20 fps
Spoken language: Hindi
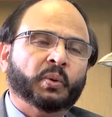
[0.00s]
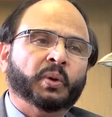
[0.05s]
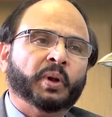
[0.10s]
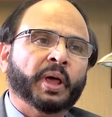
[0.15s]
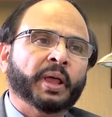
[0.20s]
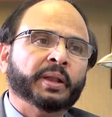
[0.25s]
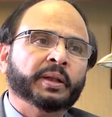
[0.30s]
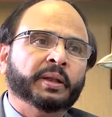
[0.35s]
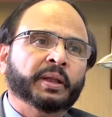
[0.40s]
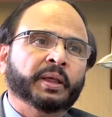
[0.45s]

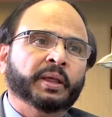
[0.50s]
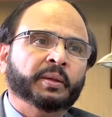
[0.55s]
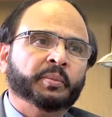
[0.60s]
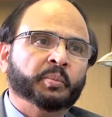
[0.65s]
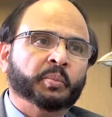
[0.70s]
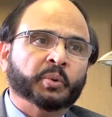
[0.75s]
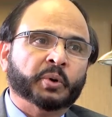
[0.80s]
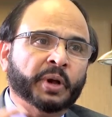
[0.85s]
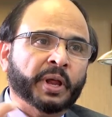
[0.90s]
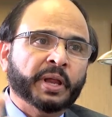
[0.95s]
कुरान ने
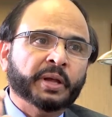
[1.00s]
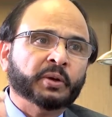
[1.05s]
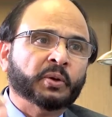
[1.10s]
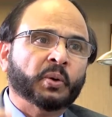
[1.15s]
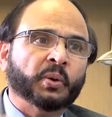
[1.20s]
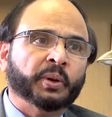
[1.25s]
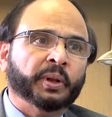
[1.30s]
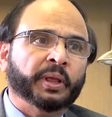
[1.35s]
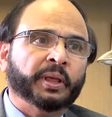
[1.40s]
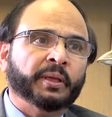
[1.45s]
ब्रेन
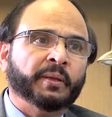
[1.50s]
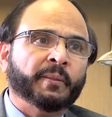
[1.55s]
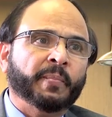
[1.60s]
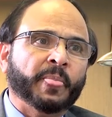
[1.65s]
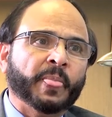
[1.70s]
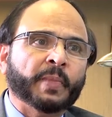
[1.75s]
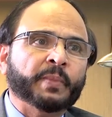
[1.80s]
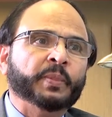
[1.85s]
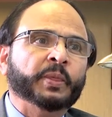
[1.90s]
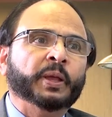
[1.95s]
को नहीं हम्म।